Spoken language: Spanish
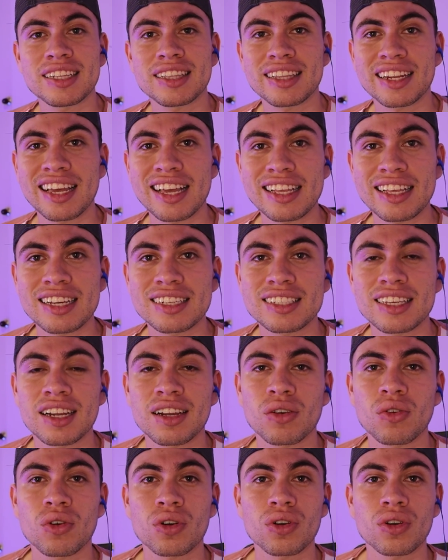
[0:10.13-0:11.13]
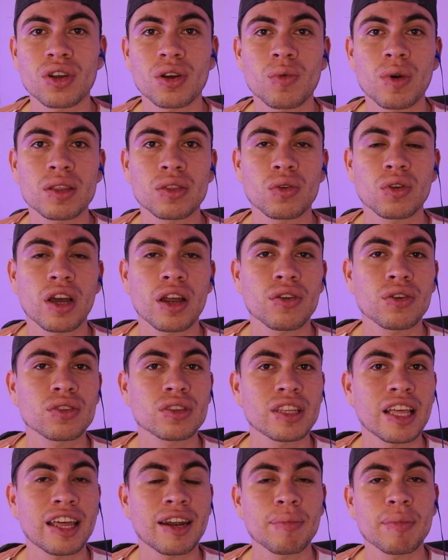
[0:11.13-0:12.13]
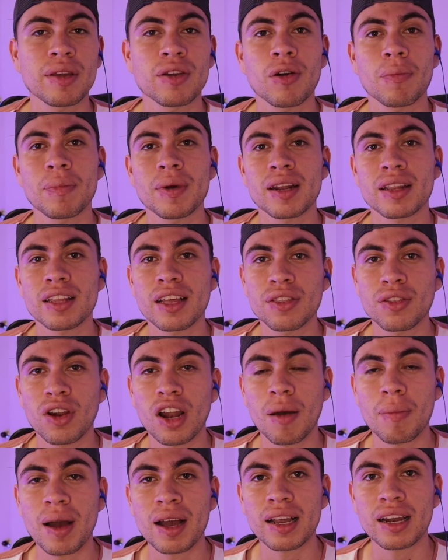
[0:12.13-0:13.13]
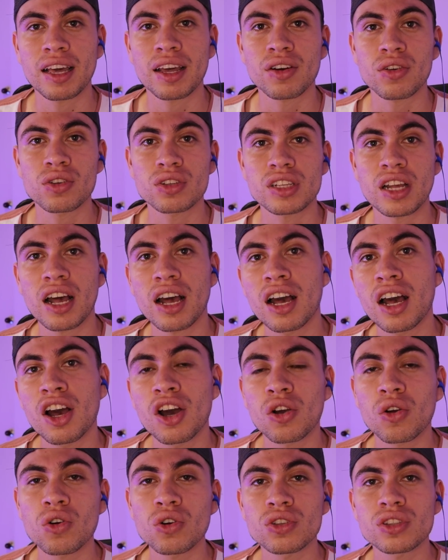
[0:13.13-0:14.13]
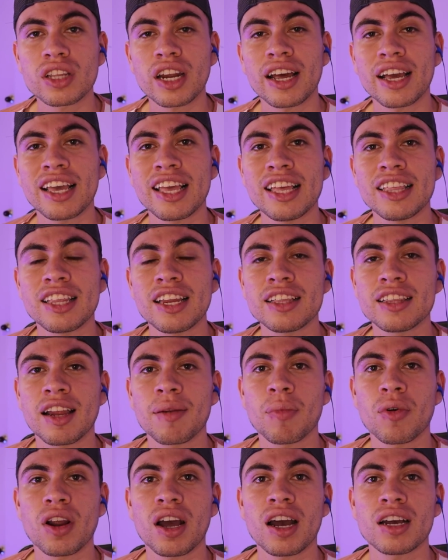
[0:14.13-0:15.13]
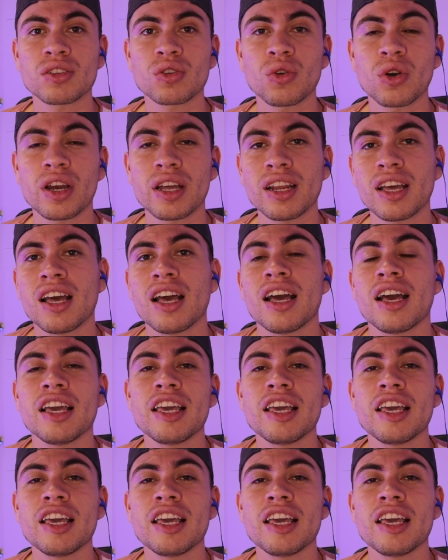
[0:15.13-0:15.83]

entre ellas que el corredor ecuatoriano terminó perdiendo la maglia rosa contra Hidri del Borajas Groen